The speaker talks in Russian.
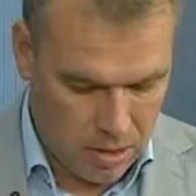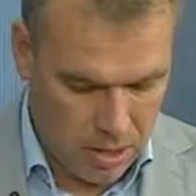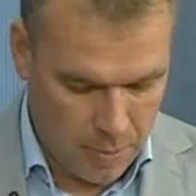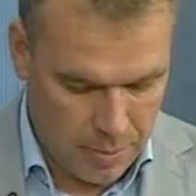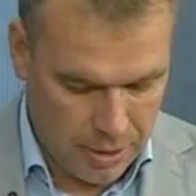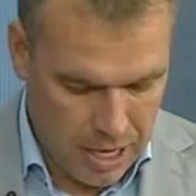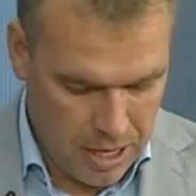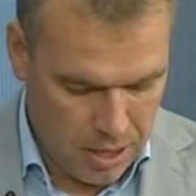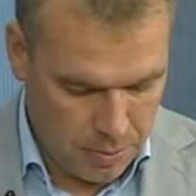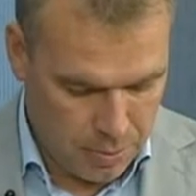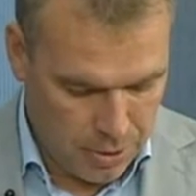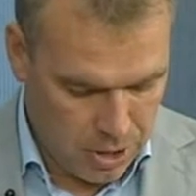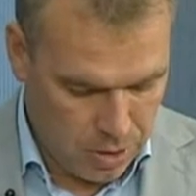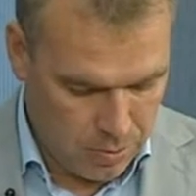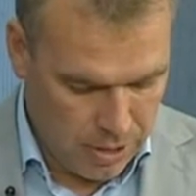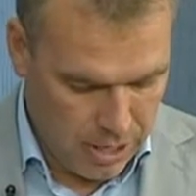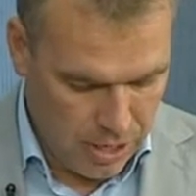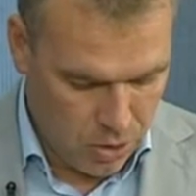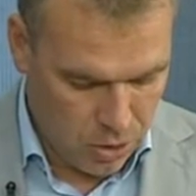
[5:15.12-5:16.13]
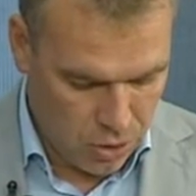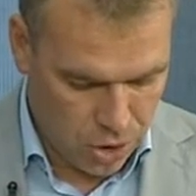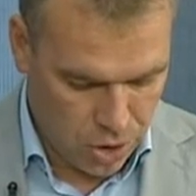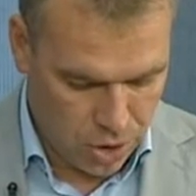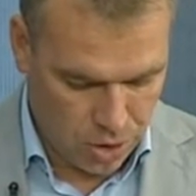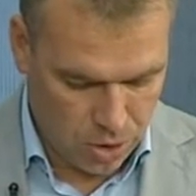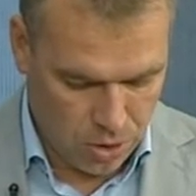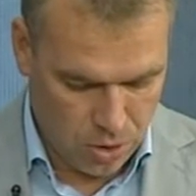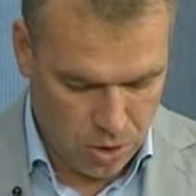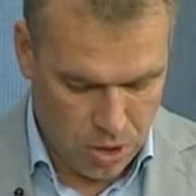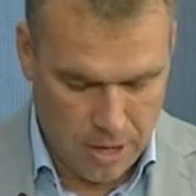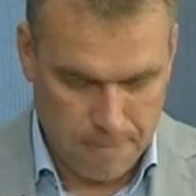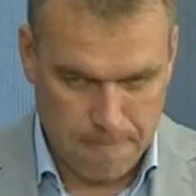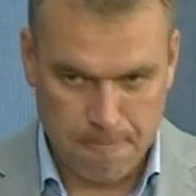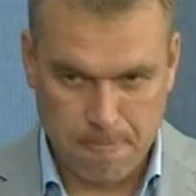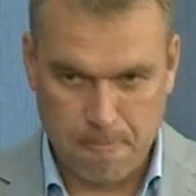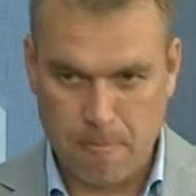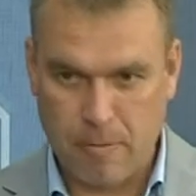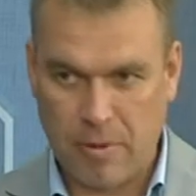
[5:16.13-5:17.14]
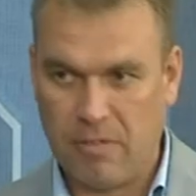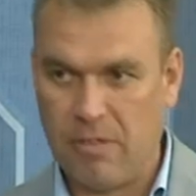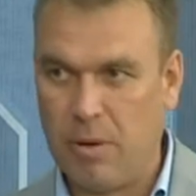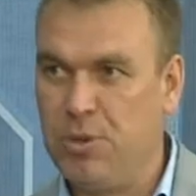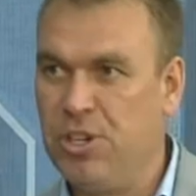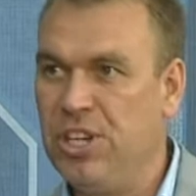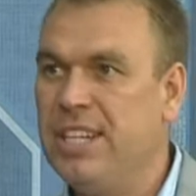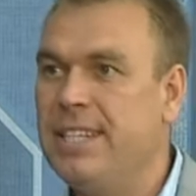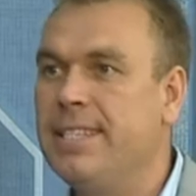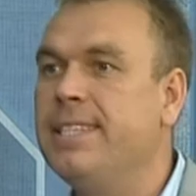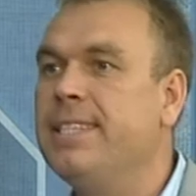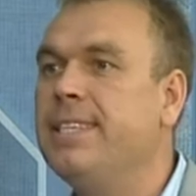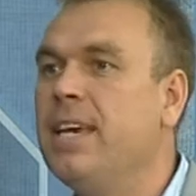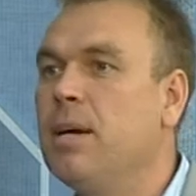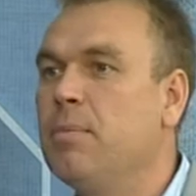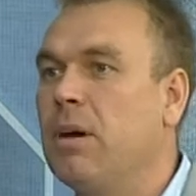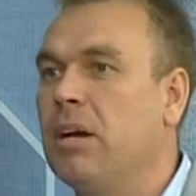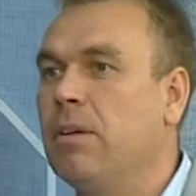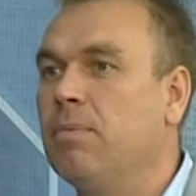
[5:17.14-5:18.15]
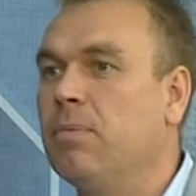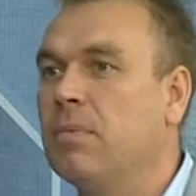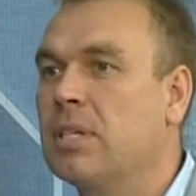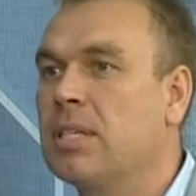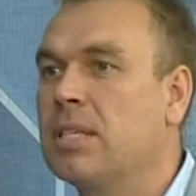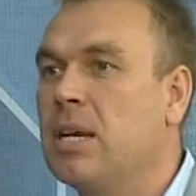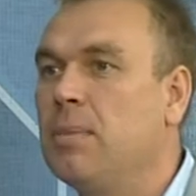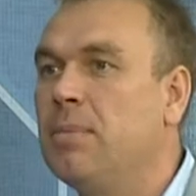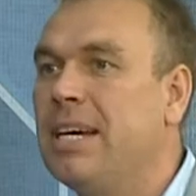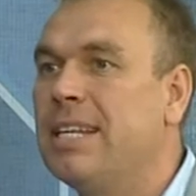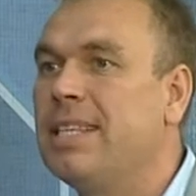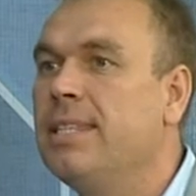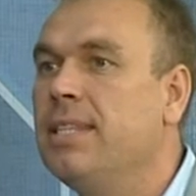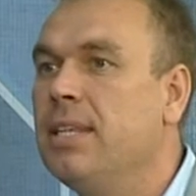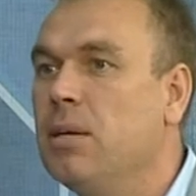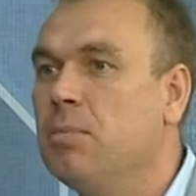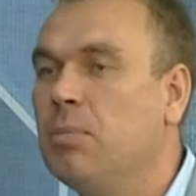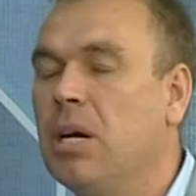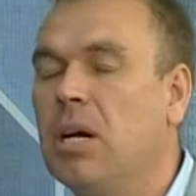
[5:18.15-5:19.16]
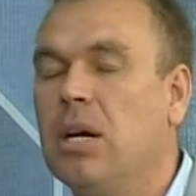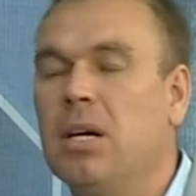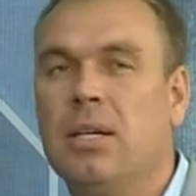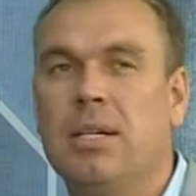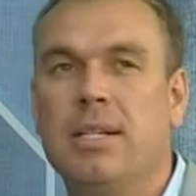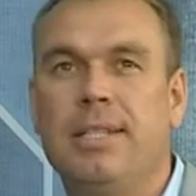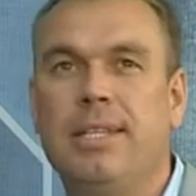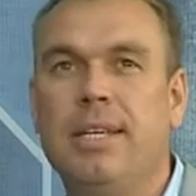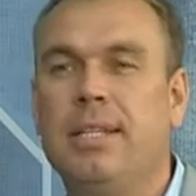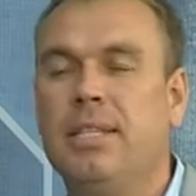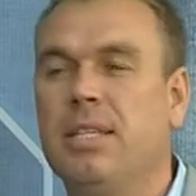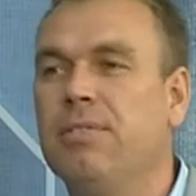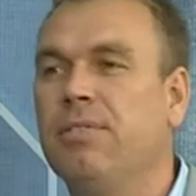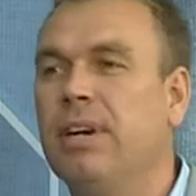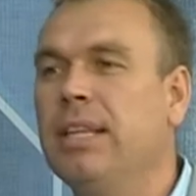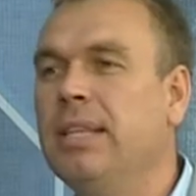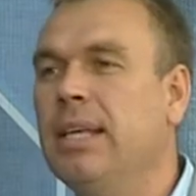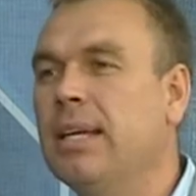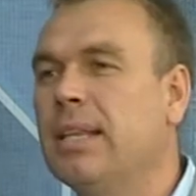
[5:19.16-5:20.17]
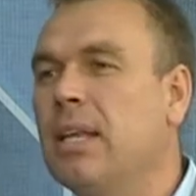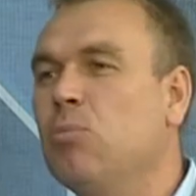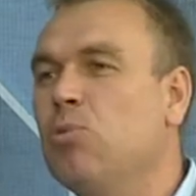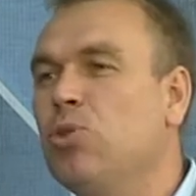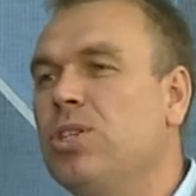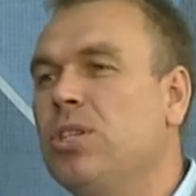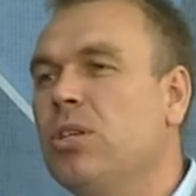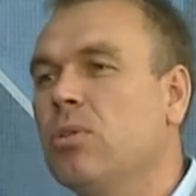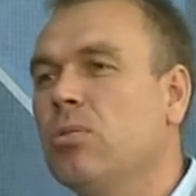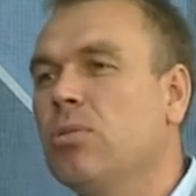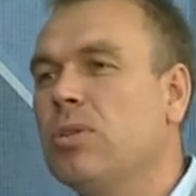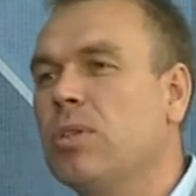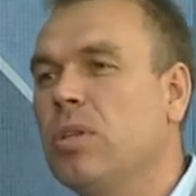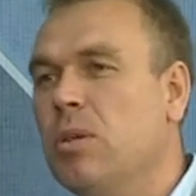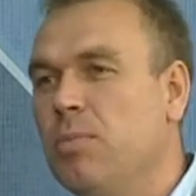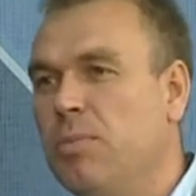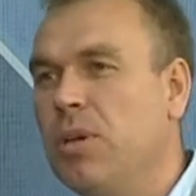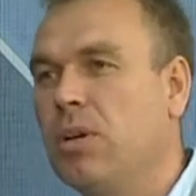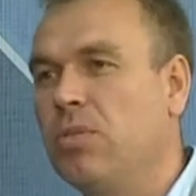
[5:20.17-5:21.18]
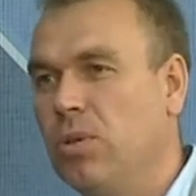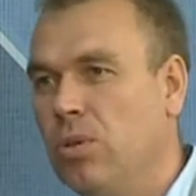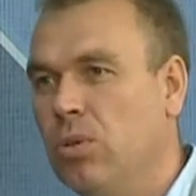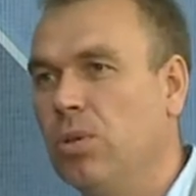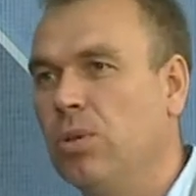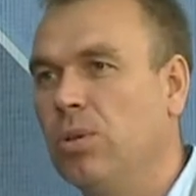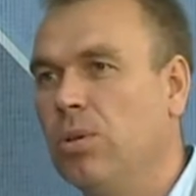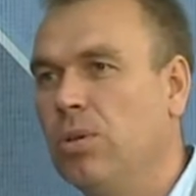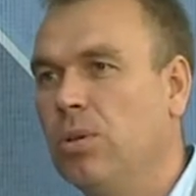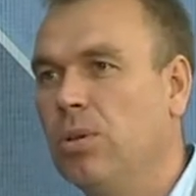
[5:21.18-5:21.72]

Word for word: Я правильно понимаю, что вообще тема, сама тема э, «Дети войны», она муссируется не первый год?